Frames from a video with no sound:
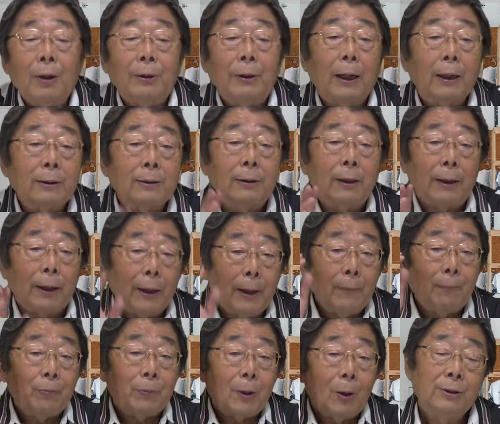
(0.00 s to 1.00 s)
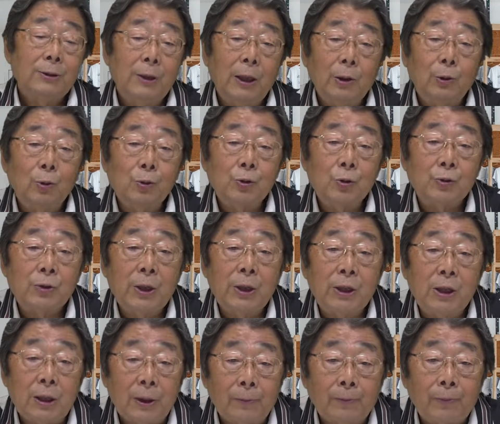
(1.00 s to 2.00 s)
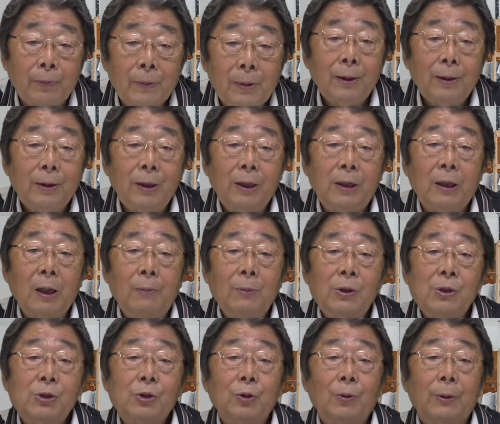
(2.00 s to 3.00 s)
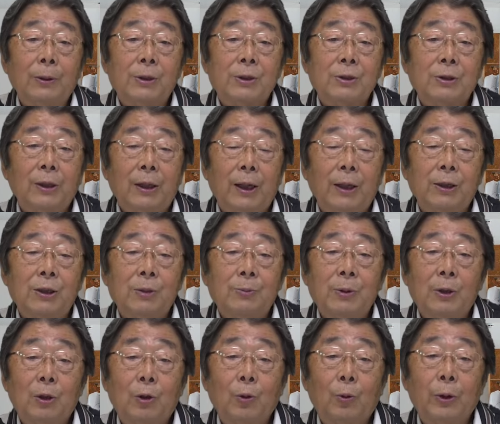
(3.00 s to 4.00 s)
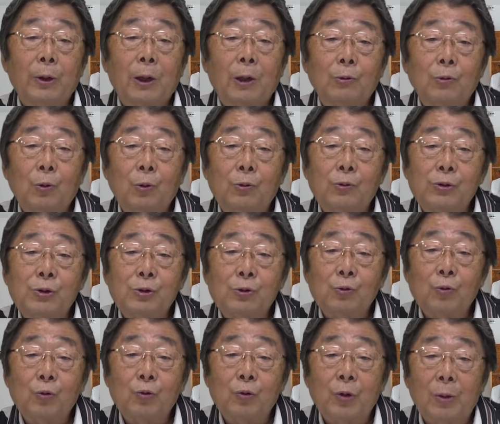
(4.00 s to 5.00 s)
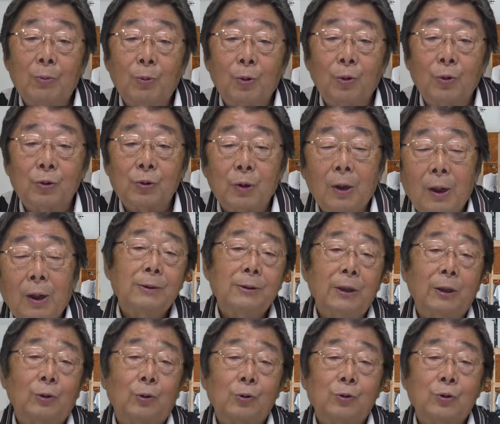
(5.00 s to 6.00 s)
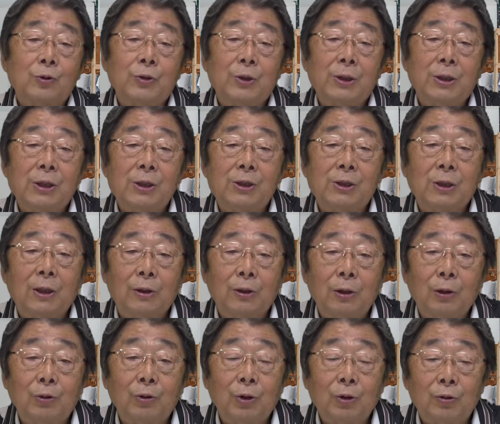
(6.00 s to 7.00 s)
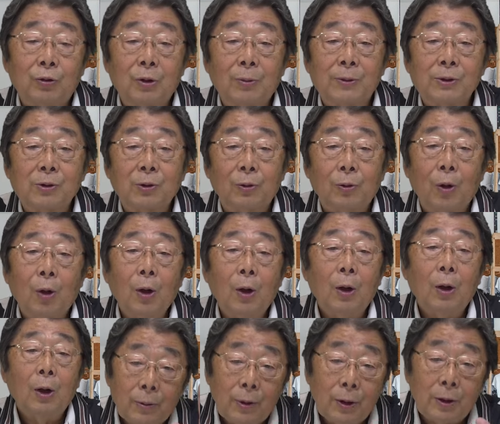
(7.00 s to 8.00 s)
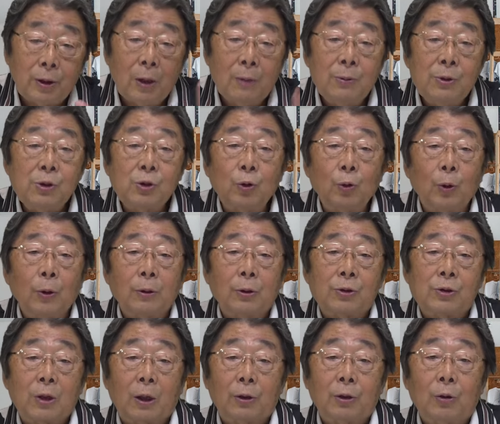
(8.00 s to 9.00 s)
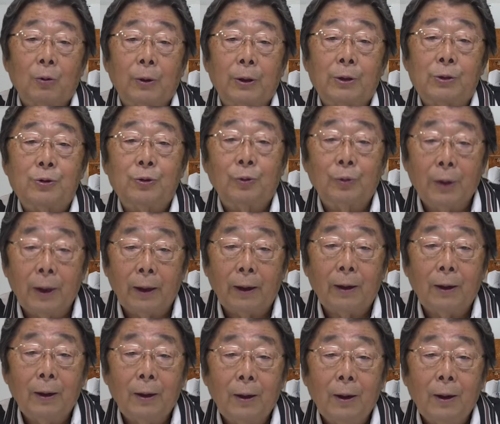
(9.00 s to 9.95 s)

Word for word: だってね、政党助成金、立憲民主党はですね、自民党は160億円もの政党助成金使ってるって言ってますけど、立憲民主党だって使ってるわけですよね。